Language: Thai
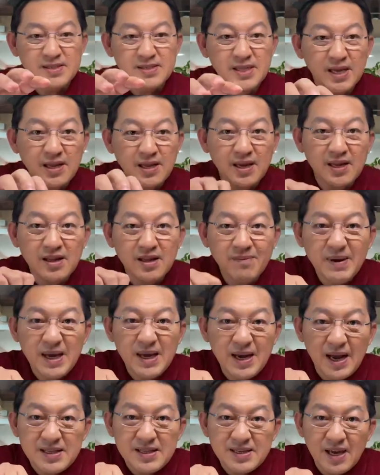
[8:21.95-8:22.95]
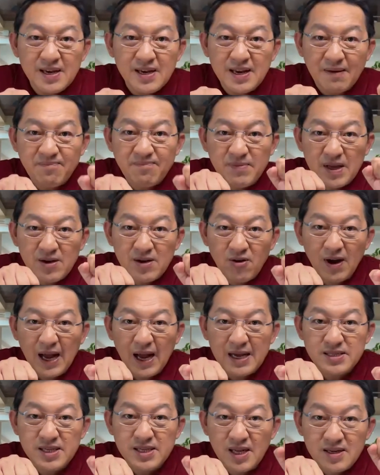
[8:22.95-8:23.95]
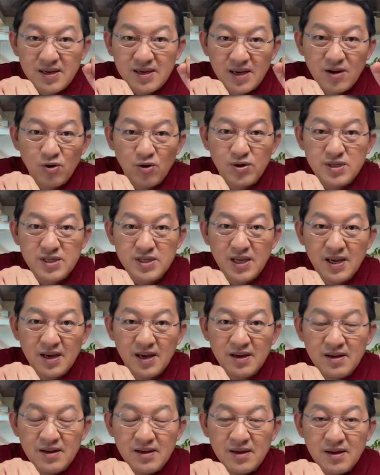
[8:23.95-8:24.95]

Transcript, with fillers: เศรษฐกิจที่มีขนาดใหญ่อันดับหนึ่งของอาเซียนคืออินโดนีเซีย